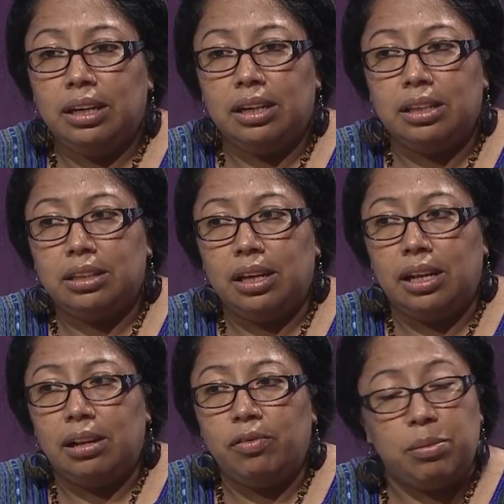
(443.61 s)
que desde
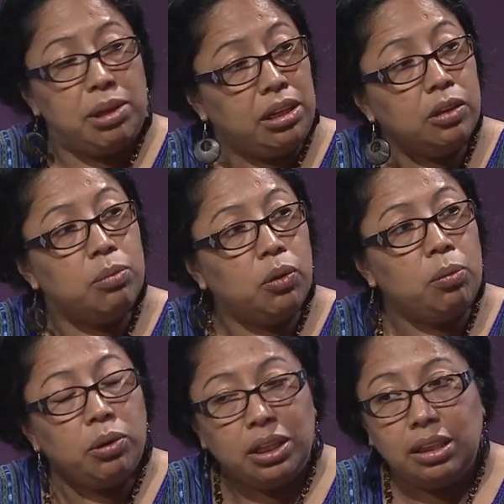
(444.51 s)
el feminismo
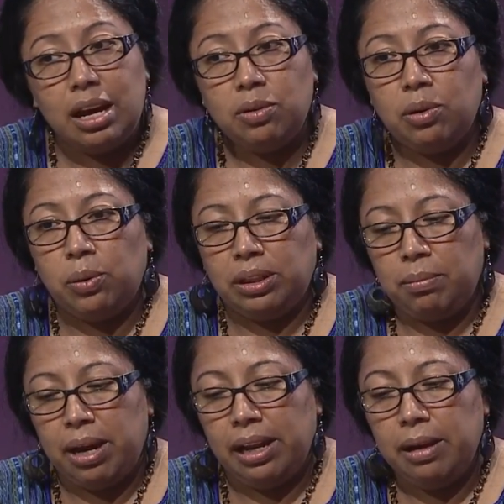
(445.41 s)
comunitario en
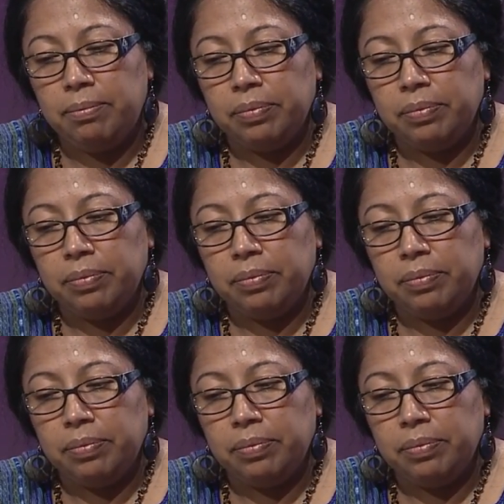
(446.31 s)
Guatemala,